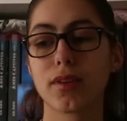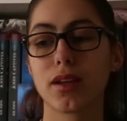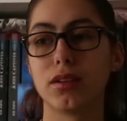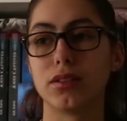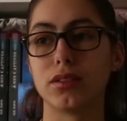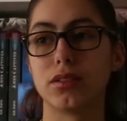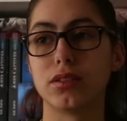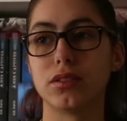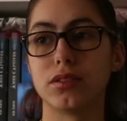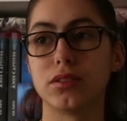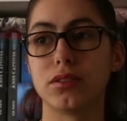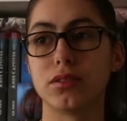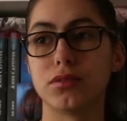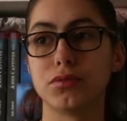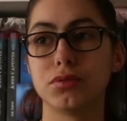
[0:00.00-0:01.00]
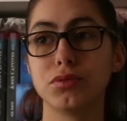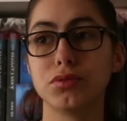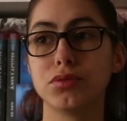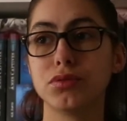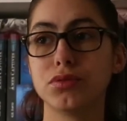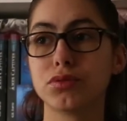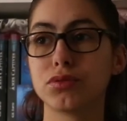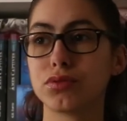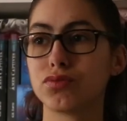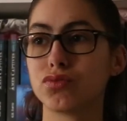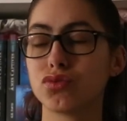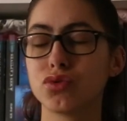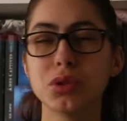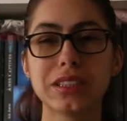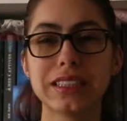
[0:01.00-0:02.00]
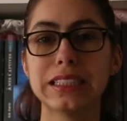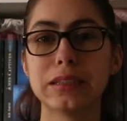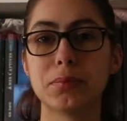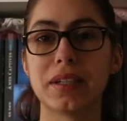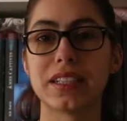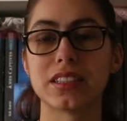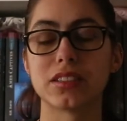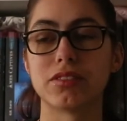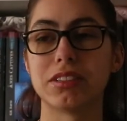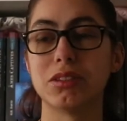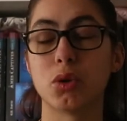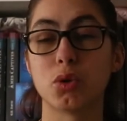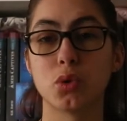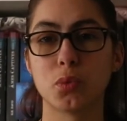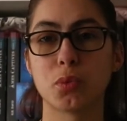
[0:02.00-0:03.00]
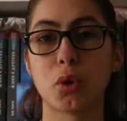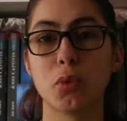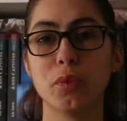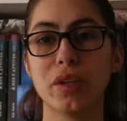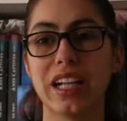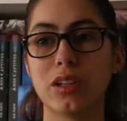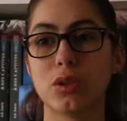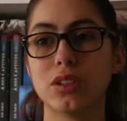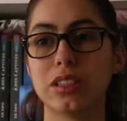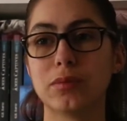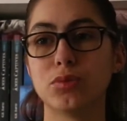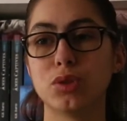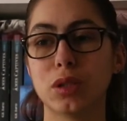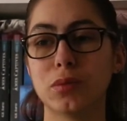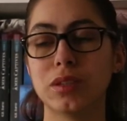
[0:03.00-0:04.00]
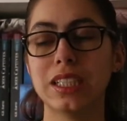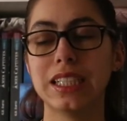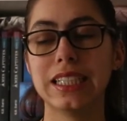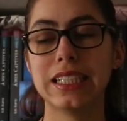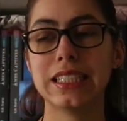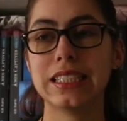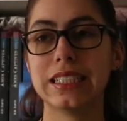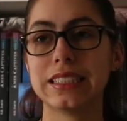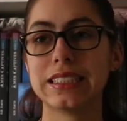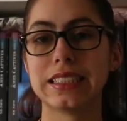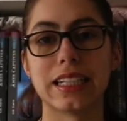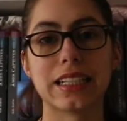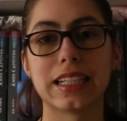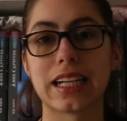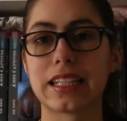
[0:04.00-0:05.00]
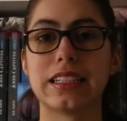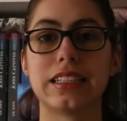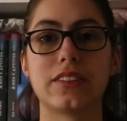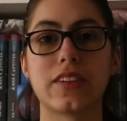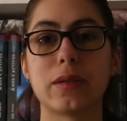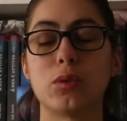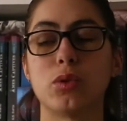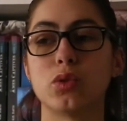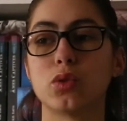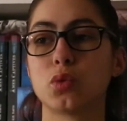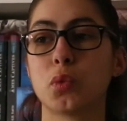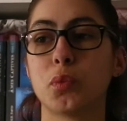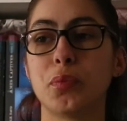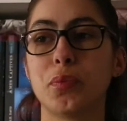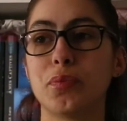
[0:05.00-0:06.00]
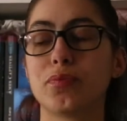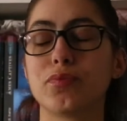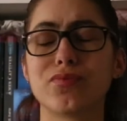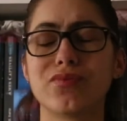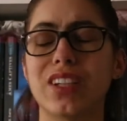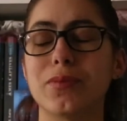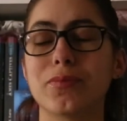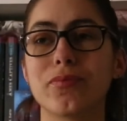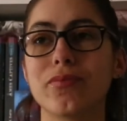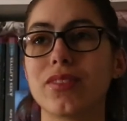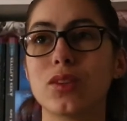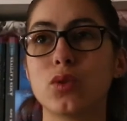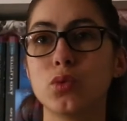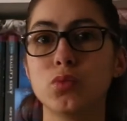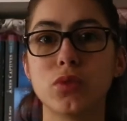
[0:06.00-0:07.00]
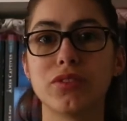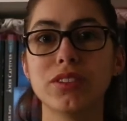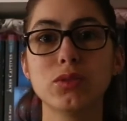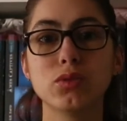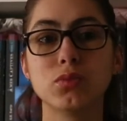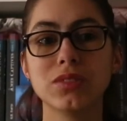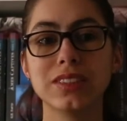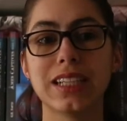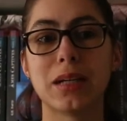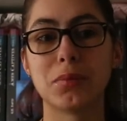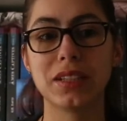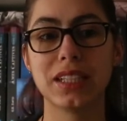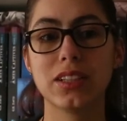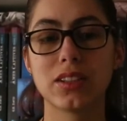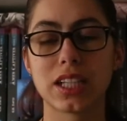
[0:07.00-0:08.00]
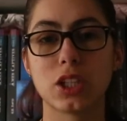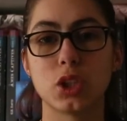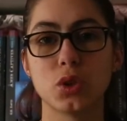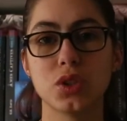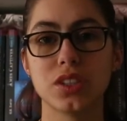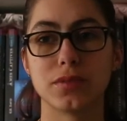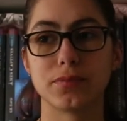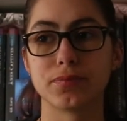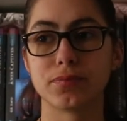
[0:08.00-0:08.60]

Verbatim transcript: vu tout ce qui se passe en fait dans le premier et le deuxième tome, c'est un carnage vraiment, enfin en fait tout le monde est impliqué dans quelque chose